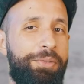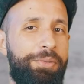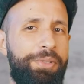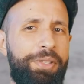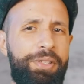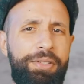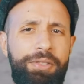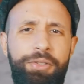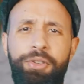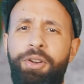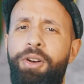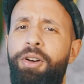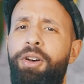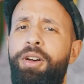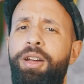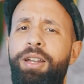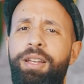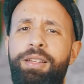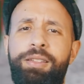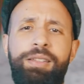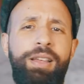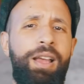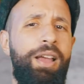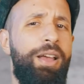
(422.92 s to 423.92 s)
com
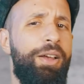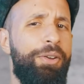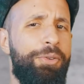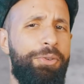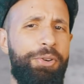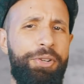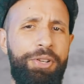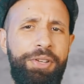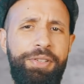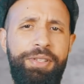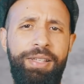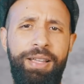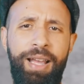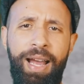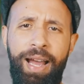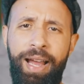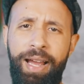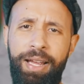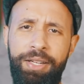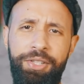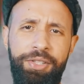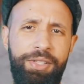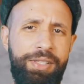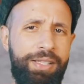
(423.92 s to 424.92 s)
histórias,
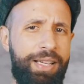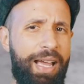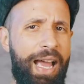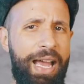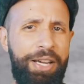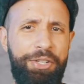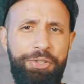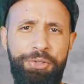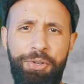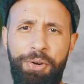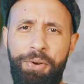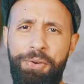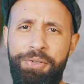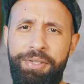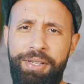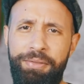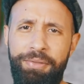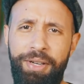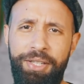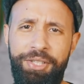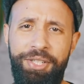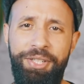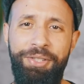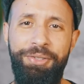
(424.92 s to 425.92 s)
curiosidades, cachorros
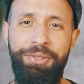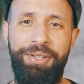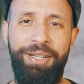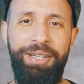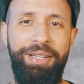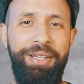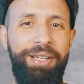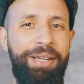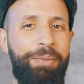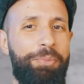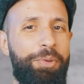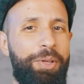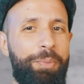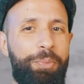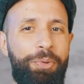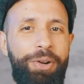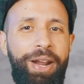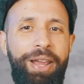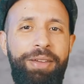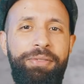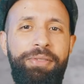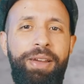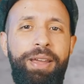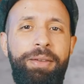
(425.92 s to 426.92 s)
invadindo o campo e por aí